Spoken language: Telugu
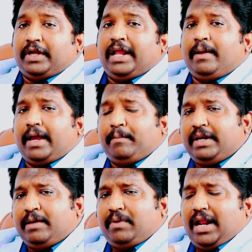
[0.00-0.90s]
ఎన్
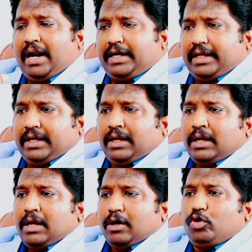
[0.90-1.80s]
ఎమినిమ్ లాంటి
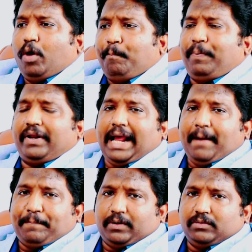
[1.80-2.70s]
గొప్ప
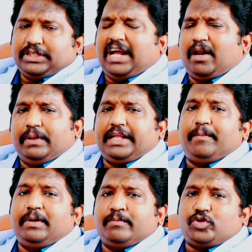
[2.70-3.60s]
ర్యాపరు చాలామందికి
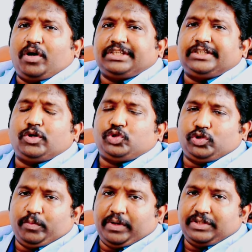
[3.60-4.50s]
ఎమినిమ్ సాంగ్స్ వచ్చి
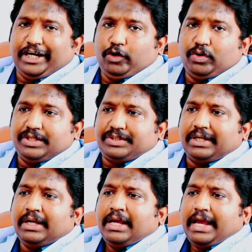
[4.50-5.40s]
వచ్చుంటాం మన చైల్డ్హుడ్ నుంచి
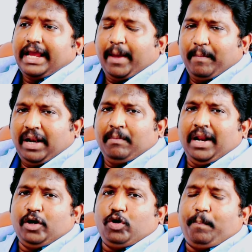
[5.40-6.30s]
ఎమినిమ్
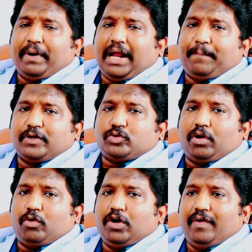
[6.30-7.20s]
లాంటి గొప్ప ర్యాపర్స్
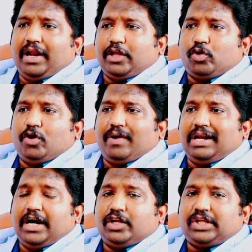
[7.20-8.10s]
కూడా రెండు వేల ఐదు రెండు వేల
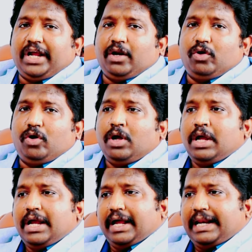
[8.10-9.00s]
ఏడు త్రయంలో
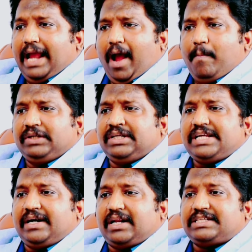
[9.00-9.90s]
రీహాబిలేషన్
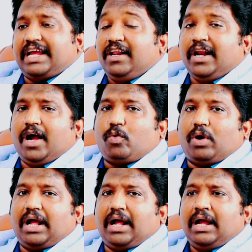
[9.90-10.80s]
సెంటర్స్కి వెళ్ళినా
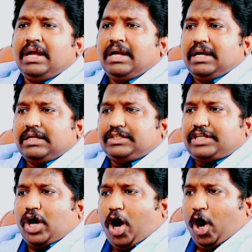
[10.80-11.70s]
కూడా
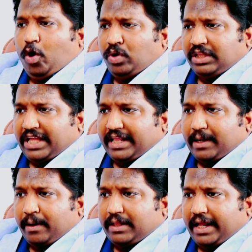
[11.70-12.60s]
చావుకి దరి
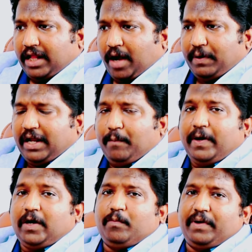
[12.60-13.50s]
దగ్గర దరిదాపులకు
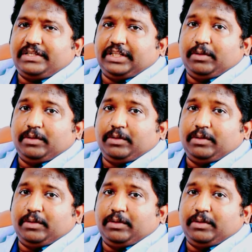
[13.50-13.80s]
వెళ్ళిపోయినటువంటి పరిస్థితి